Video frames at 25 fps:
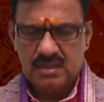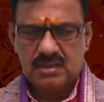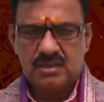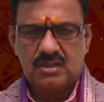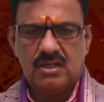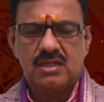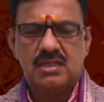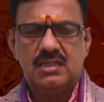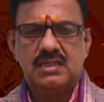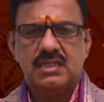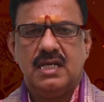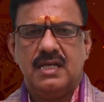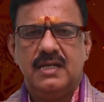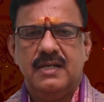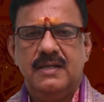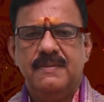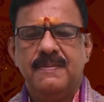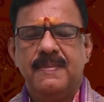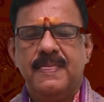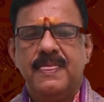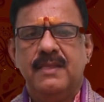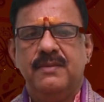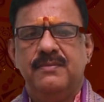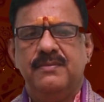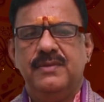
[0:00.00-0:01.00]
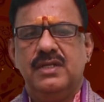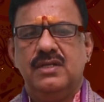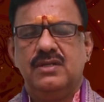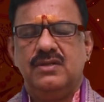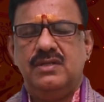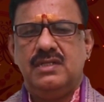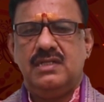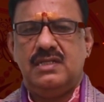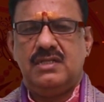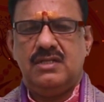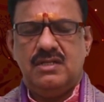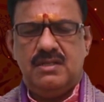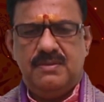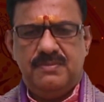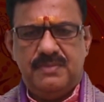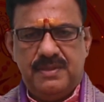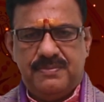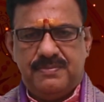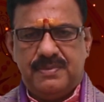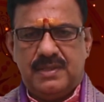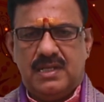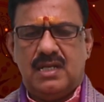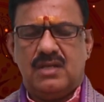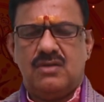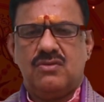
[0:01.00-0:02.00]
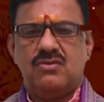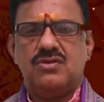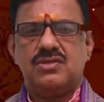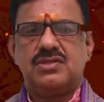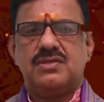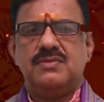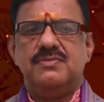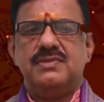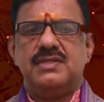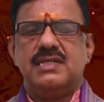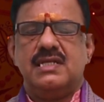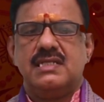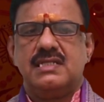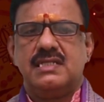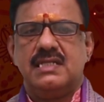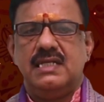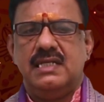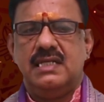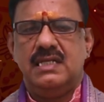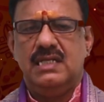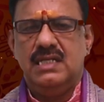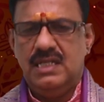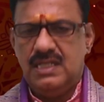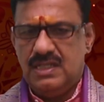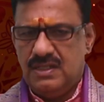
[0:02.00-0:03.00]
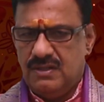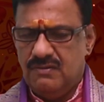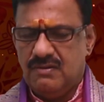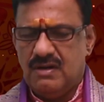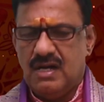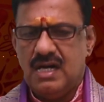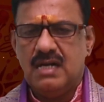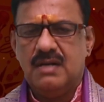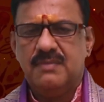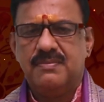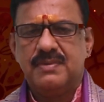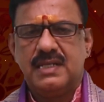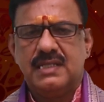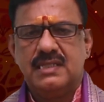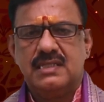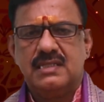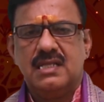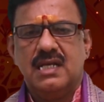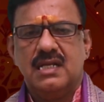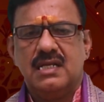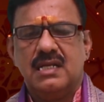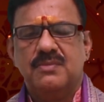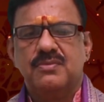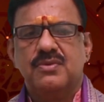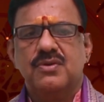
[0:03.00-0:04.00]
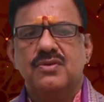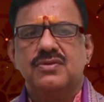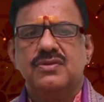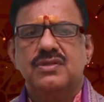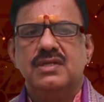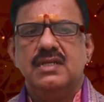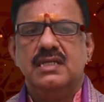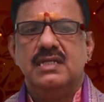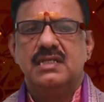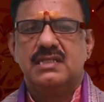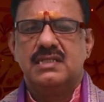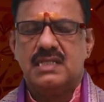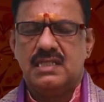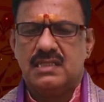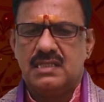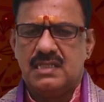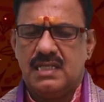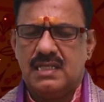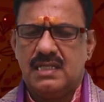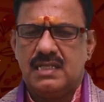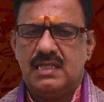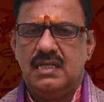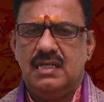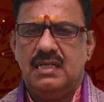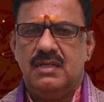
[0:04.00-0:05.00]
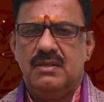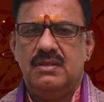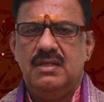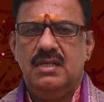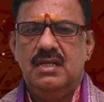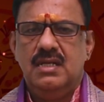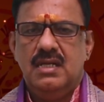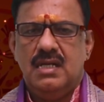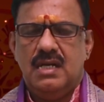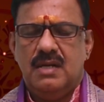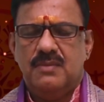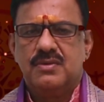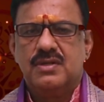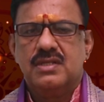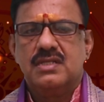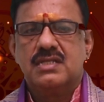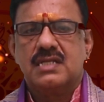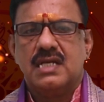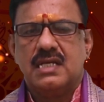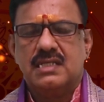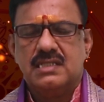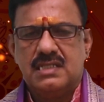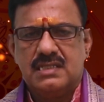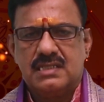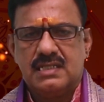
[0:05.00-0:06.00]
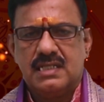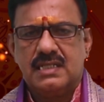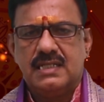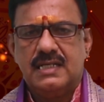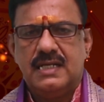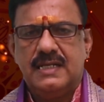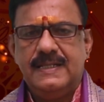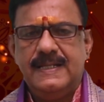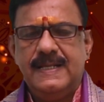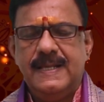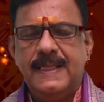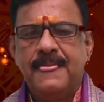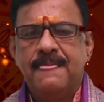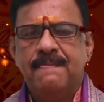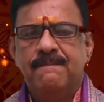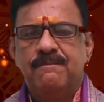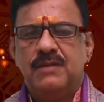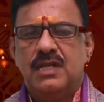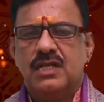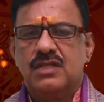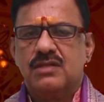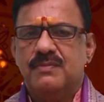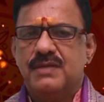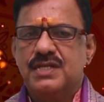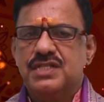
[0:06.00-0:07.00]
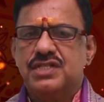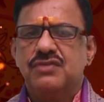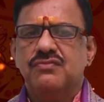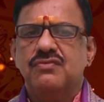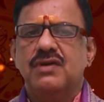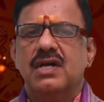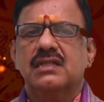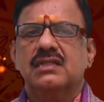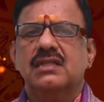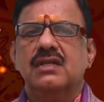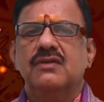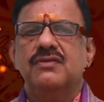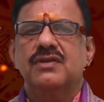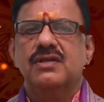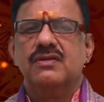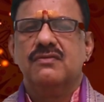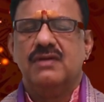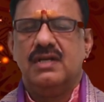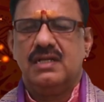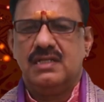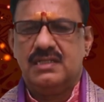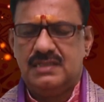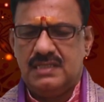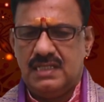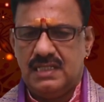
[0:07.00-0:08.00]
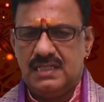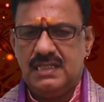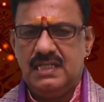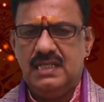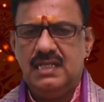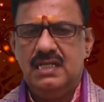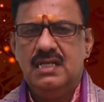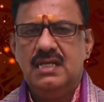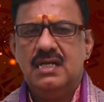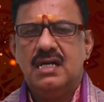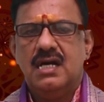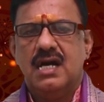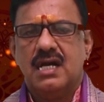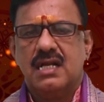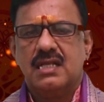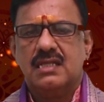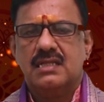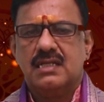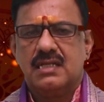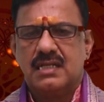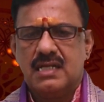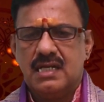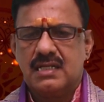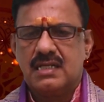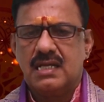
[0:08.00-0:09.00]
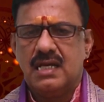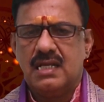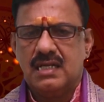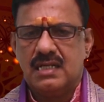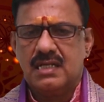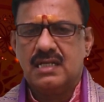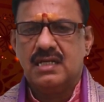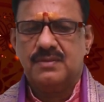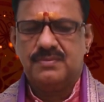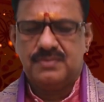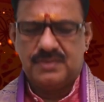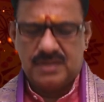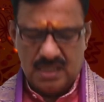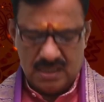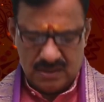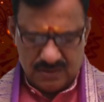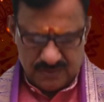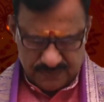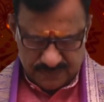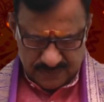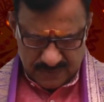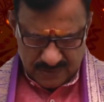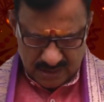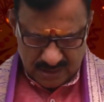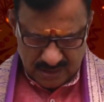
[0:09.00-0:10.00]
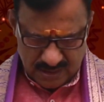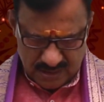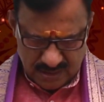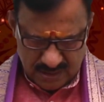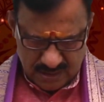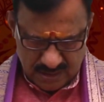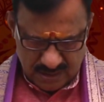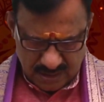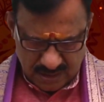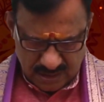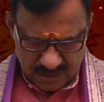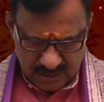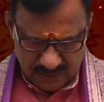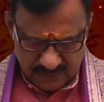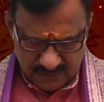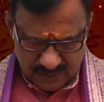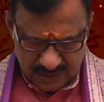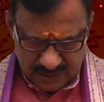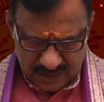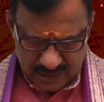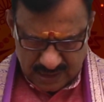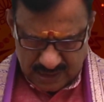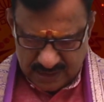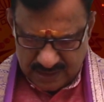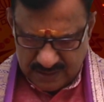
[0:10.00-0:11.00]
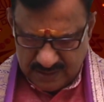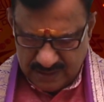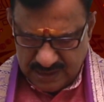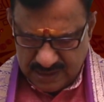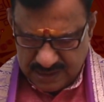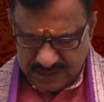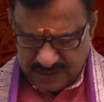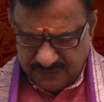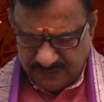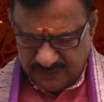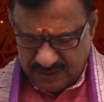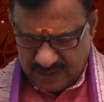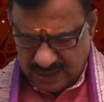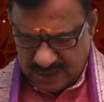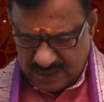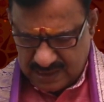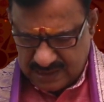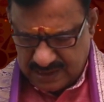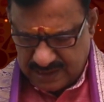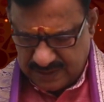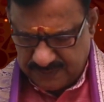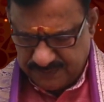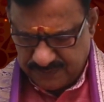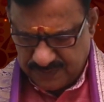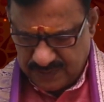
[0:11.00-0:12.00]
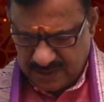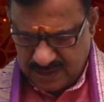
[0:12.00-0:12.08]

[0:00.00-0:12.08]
తర్వాత మీరు ఇంట్లో మీ పిల్లల కోసం చేసే వివాహ ప్రయత్నాలు అభివృద్ధి చెందడం అభివృద్ధి సాధించడం కానీ లేదా మంచి వార్తలు వినడం వాళ్ళని జరిగి ఆనందంగా కాలం గడుపుతారు ఆ తర్వాత సింహరాశి